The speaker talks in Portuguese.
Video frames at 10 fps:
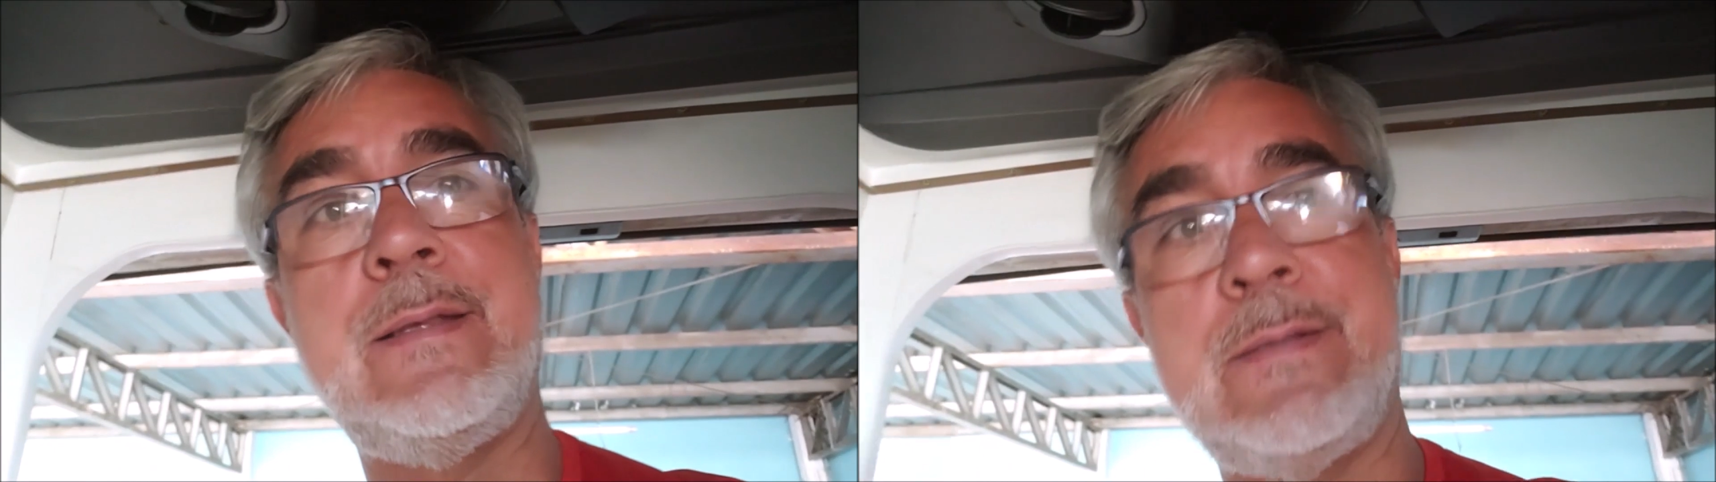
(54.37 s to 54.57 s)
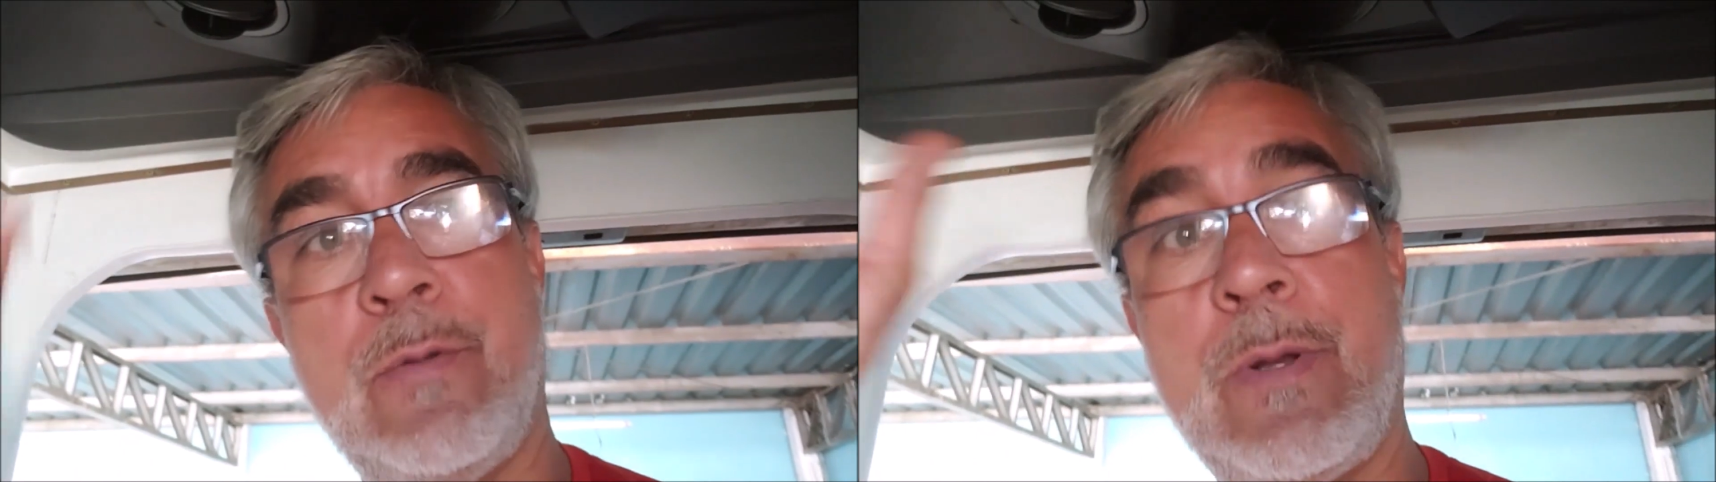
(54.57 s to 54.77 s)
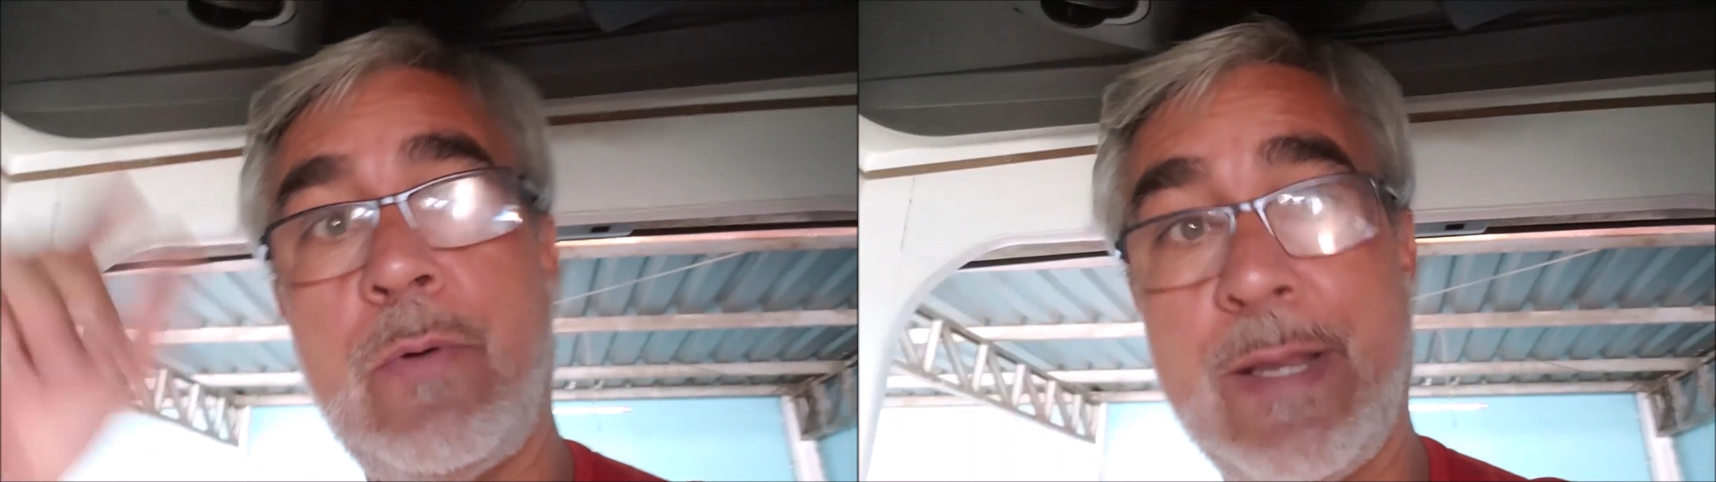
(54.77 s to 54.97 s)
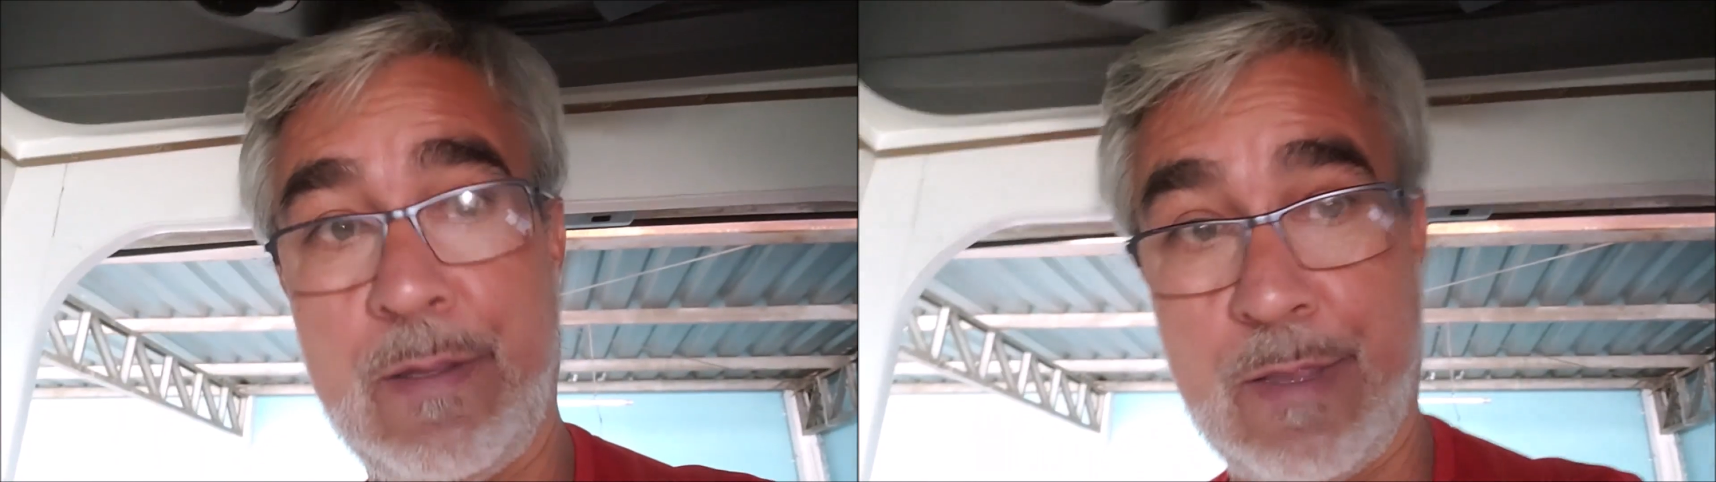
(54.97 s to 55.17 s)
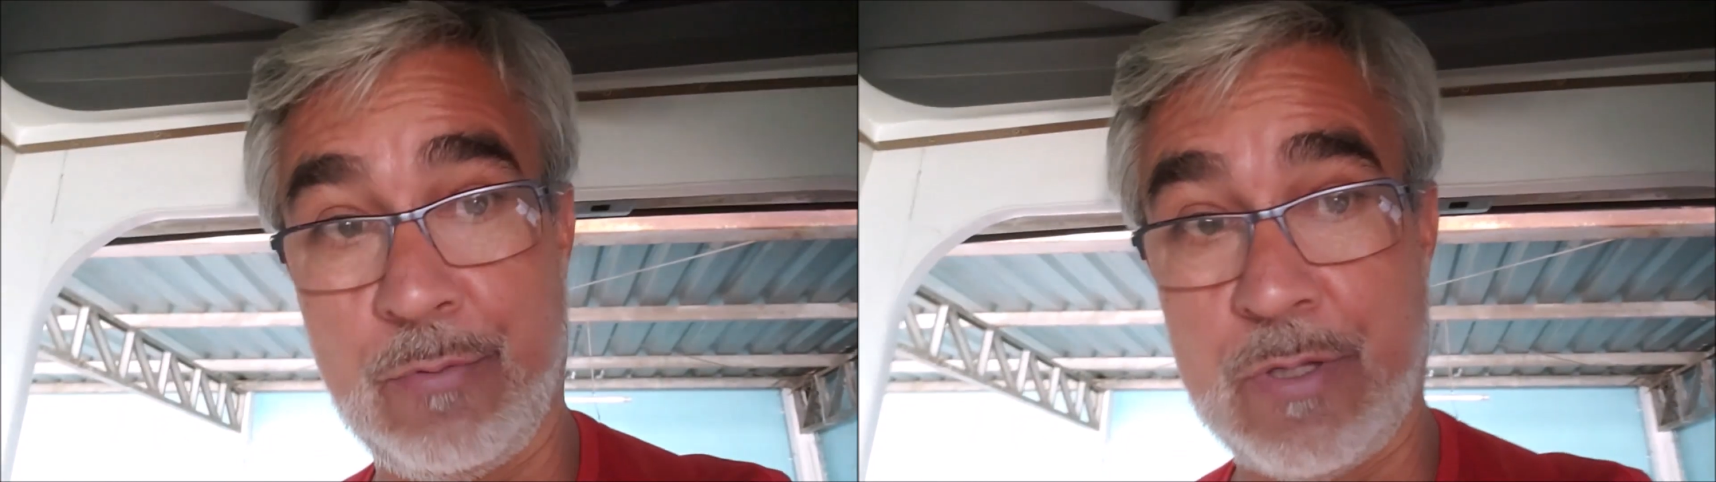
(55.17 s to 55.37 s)
de ser uma
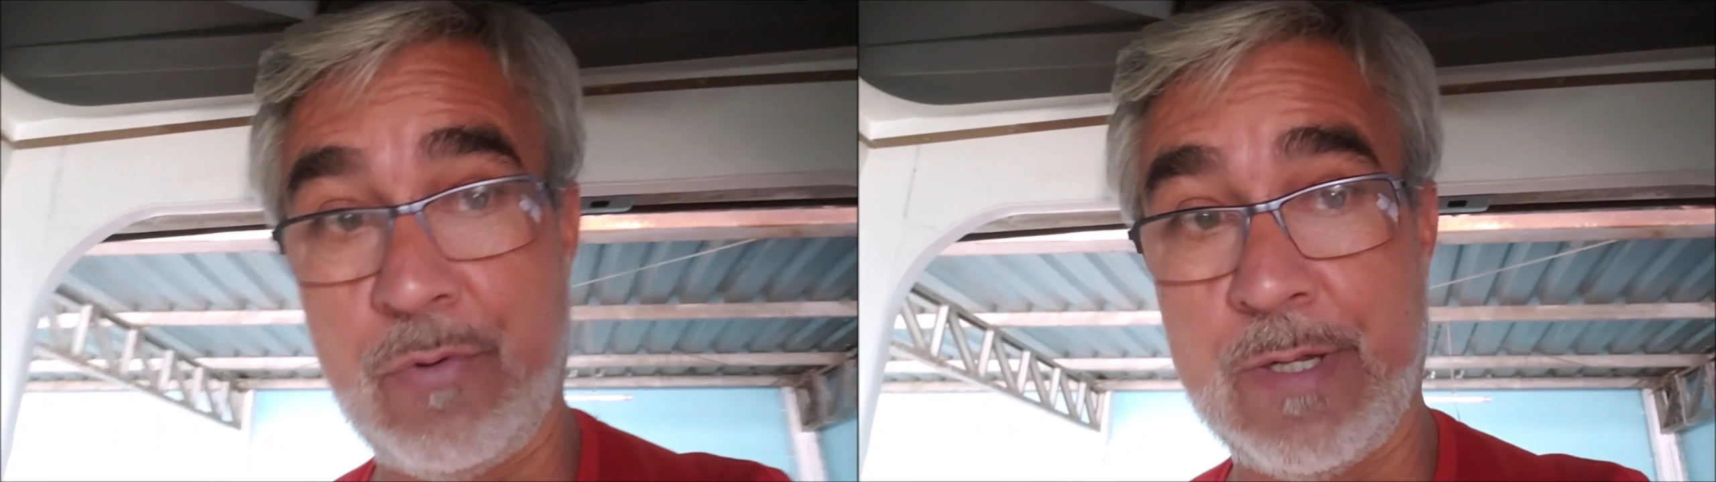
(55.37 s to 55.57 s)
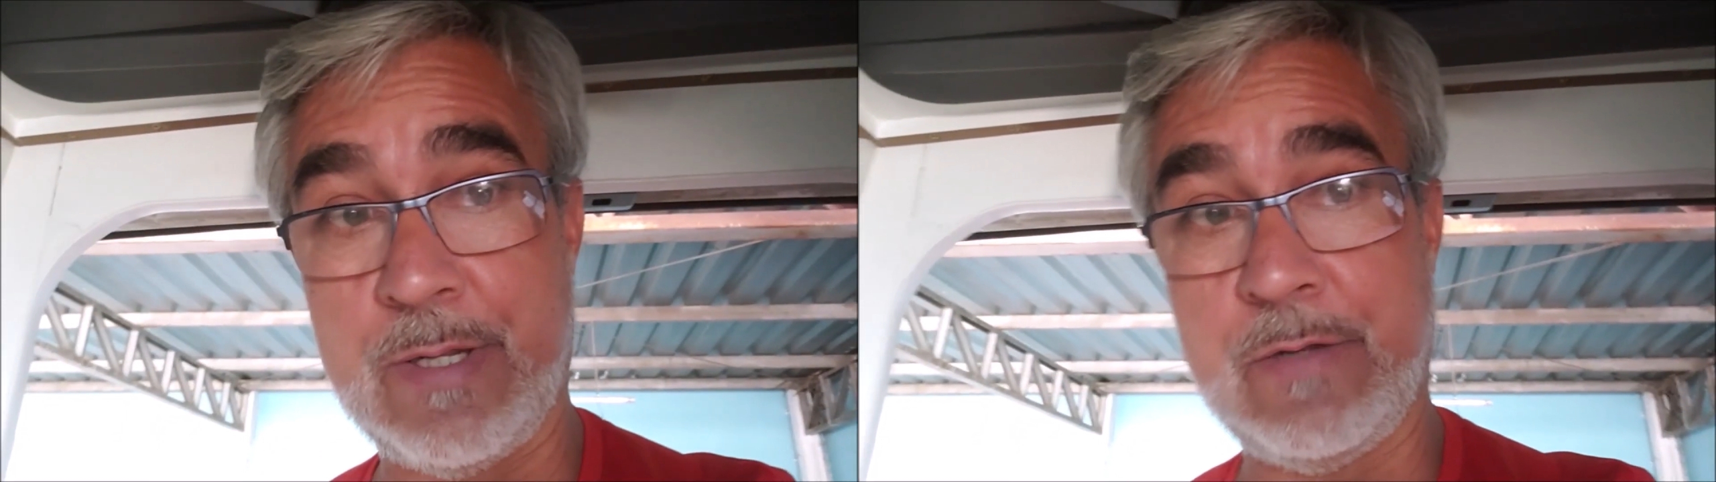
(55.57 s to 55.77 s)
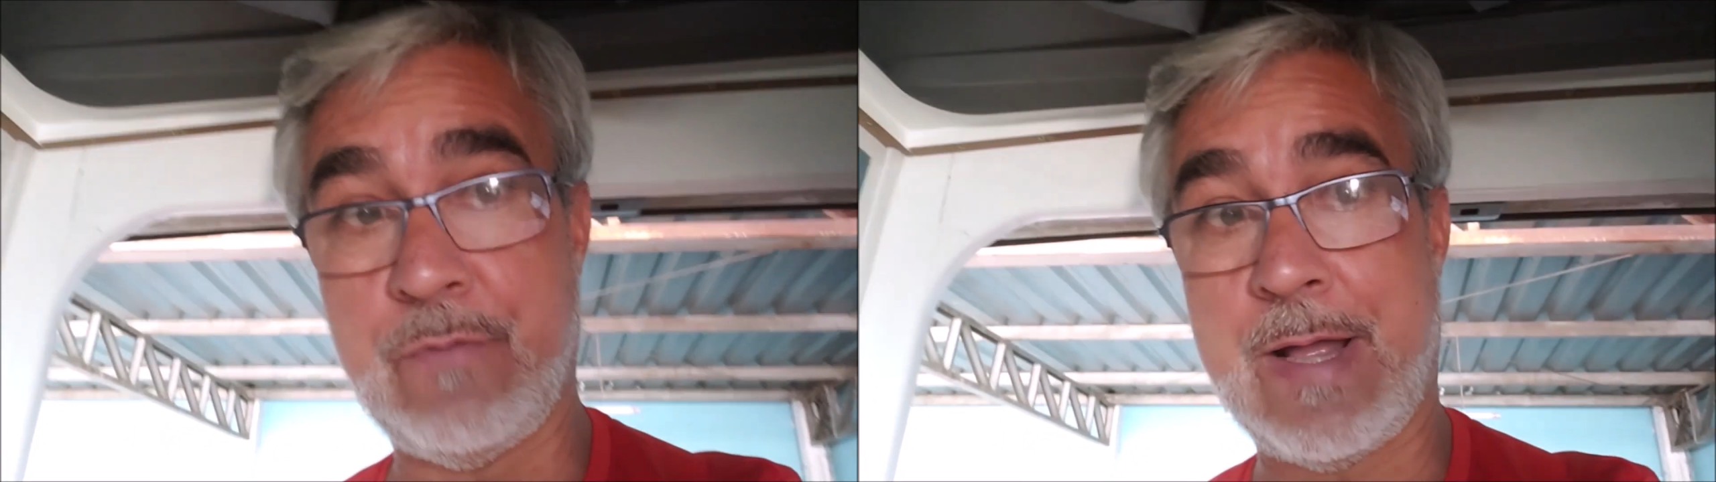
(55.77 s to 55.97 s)
guarnição tão grande.